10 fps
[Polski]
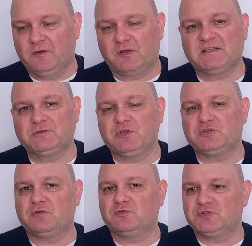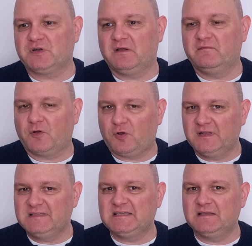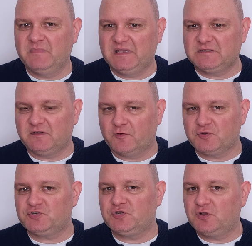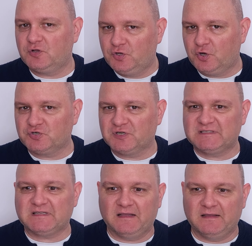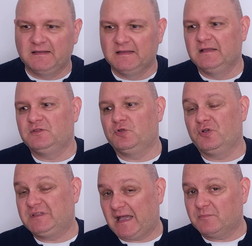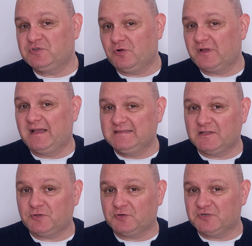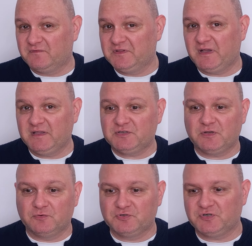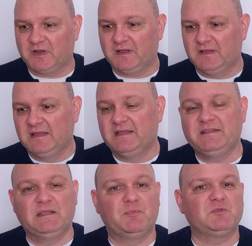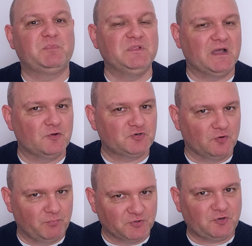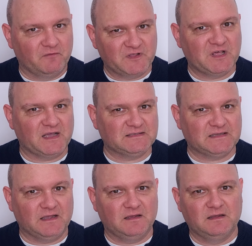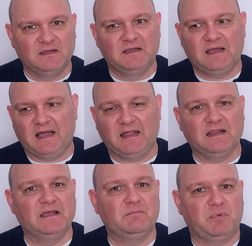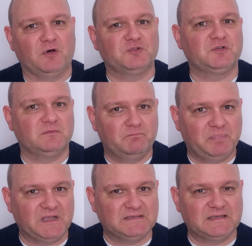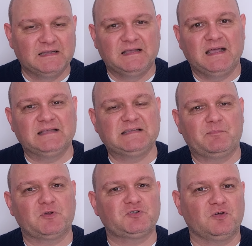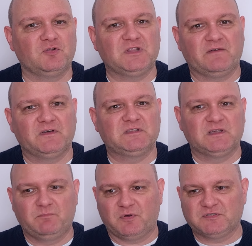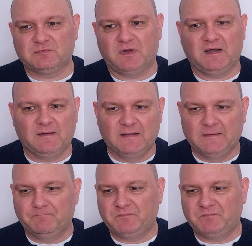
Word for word: i okazuje się, że w okolicy miejscowości Gorzyce, no i tamci organizatorzy wydaje się, że nie podpinają się pod Konfederację, ale pod PiS. E, zaproszono nawet posła